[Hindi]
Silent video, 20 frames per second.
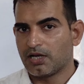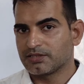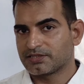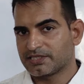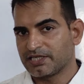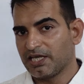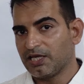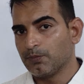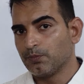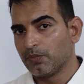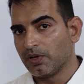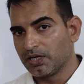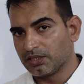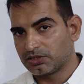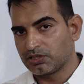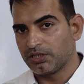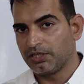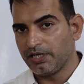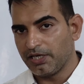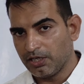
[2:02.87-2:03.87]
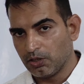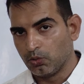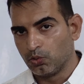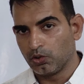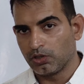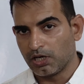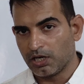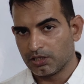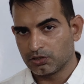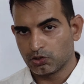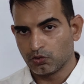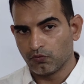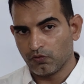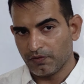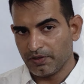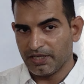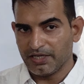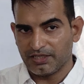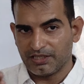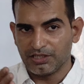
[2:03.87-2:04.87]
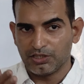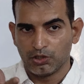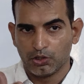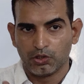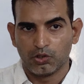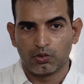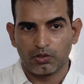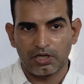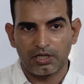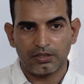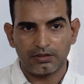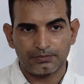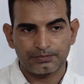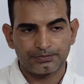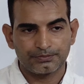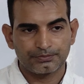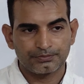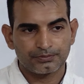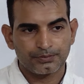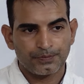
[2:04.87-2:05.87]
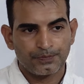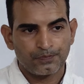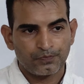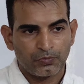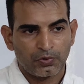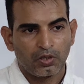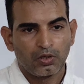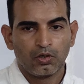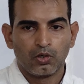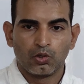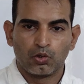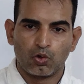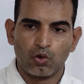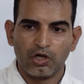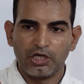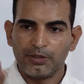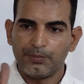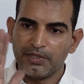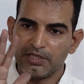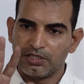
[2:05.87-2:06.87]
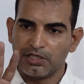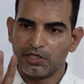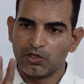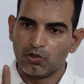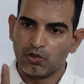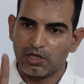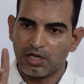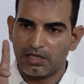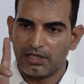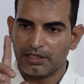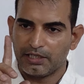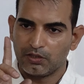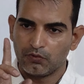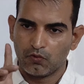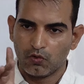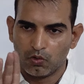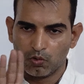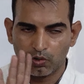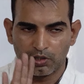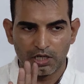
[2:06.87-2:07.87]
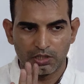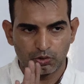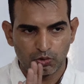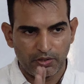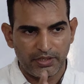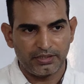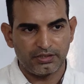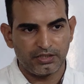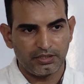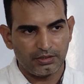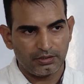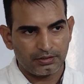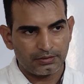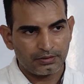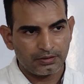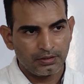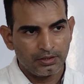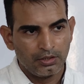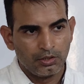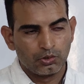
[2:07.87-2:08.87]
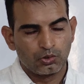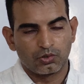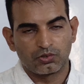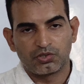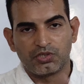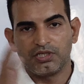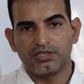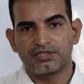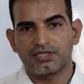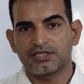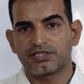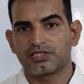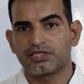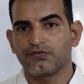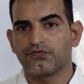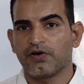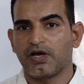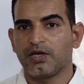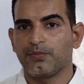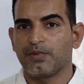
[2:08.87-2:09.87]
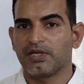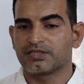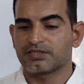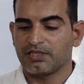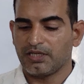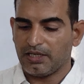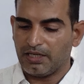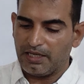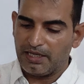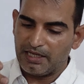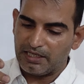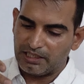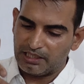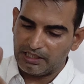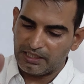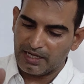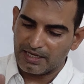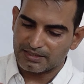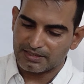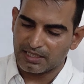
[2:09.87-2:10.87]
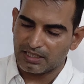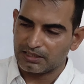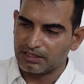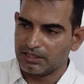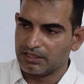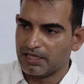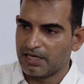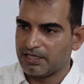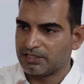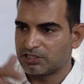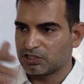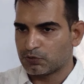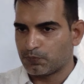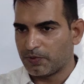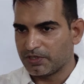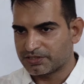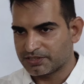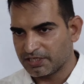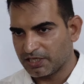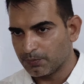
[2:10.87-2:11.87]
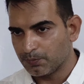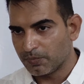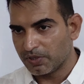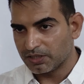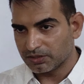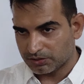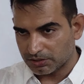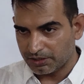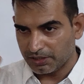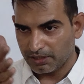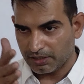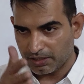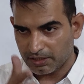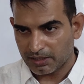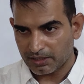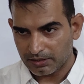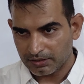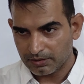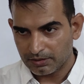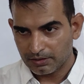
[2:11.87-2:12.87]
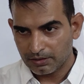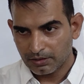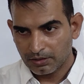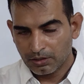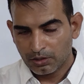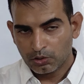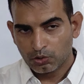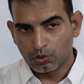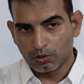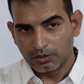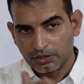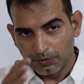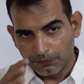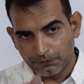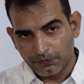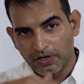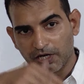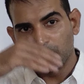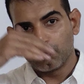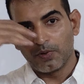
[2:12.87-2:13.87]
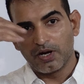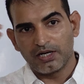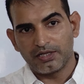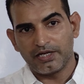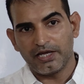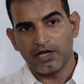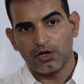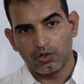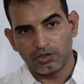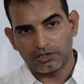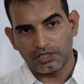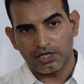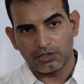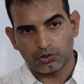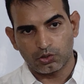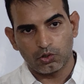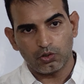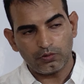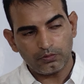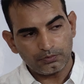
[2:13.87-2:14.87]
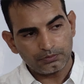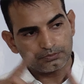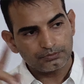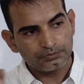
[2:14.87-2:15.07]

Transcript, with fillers: का सेम बर्थडे होगा तो वो एक ही दिन होगा ना कोई भी दिन होगा लेकिन वो होगा तो एक दिन तो 365 में से एक ही ऐसा दिन है जिस पे सेम बर्थडे है तो डिफरेंट बर्थडे होता तो